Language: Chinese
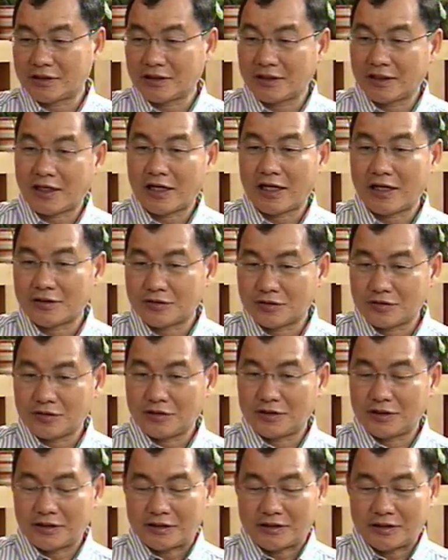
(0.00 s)
这个安
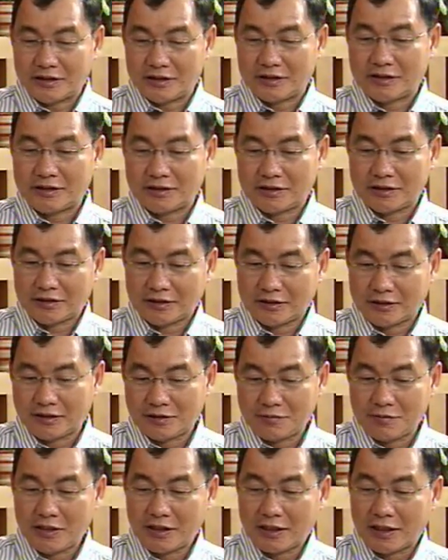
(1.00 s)
顺的这一次的
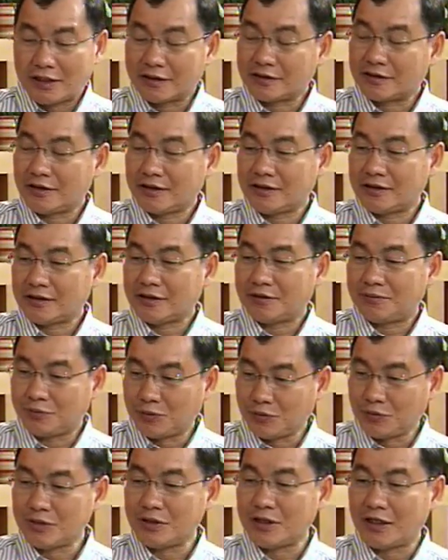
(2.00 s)
人民啊，这一次的
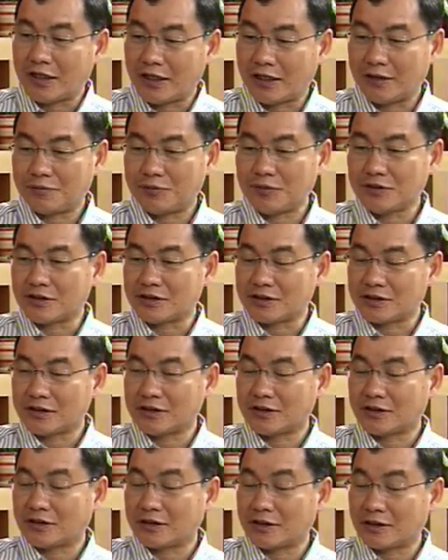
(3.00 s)
补选啊，不只
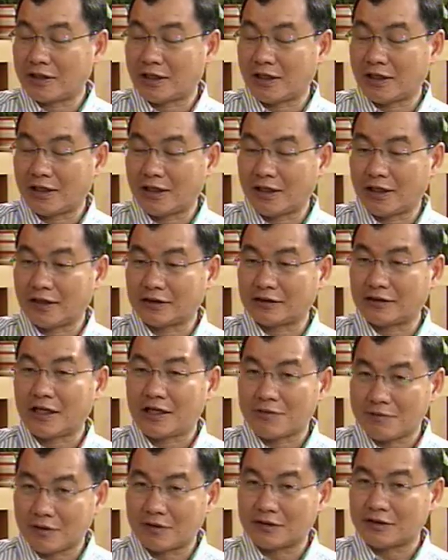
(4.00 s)
是啊
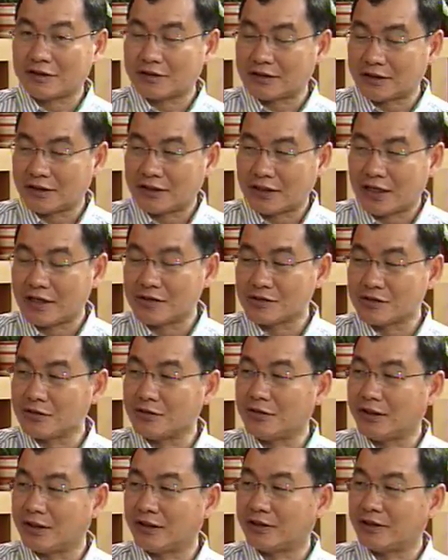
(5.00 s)
代表着整安
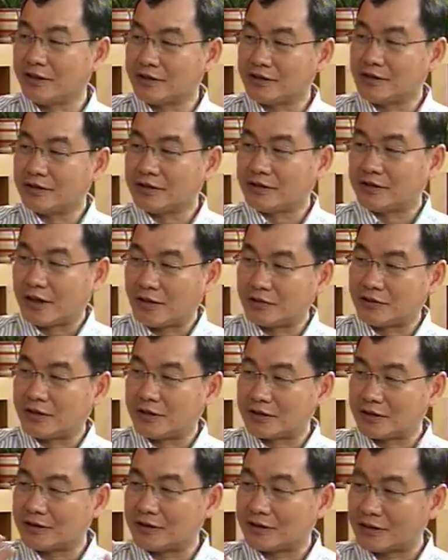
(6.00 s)
顺啊，可是好
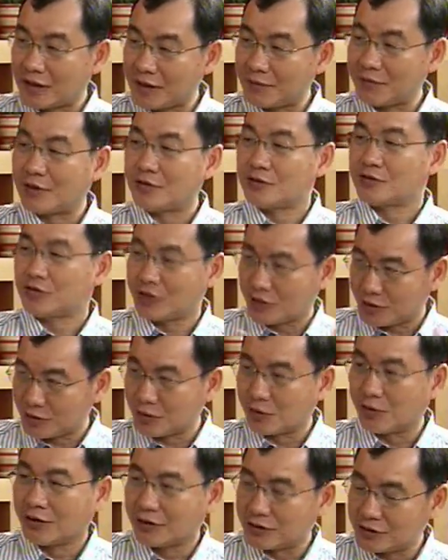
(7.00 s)
像是全国全
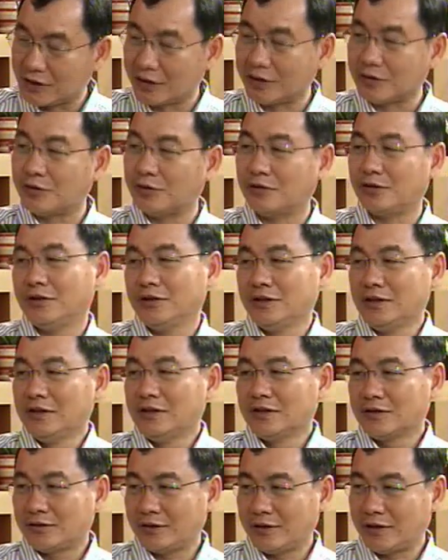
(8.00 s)
国全国
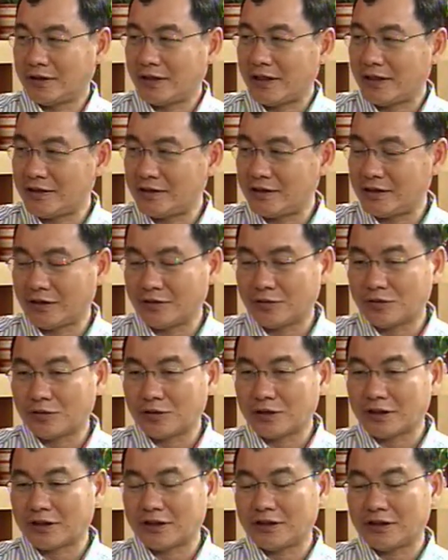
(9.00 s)
对，所以在全
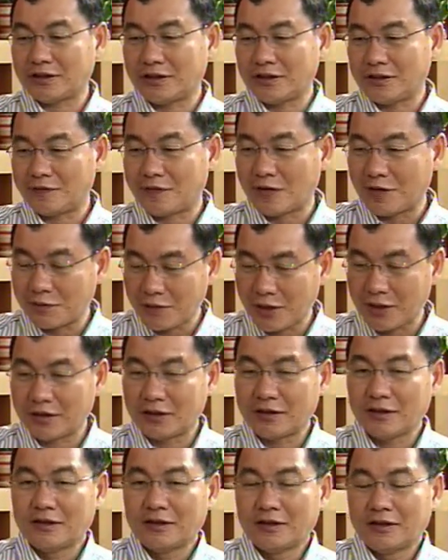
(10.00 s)
国的课题方面。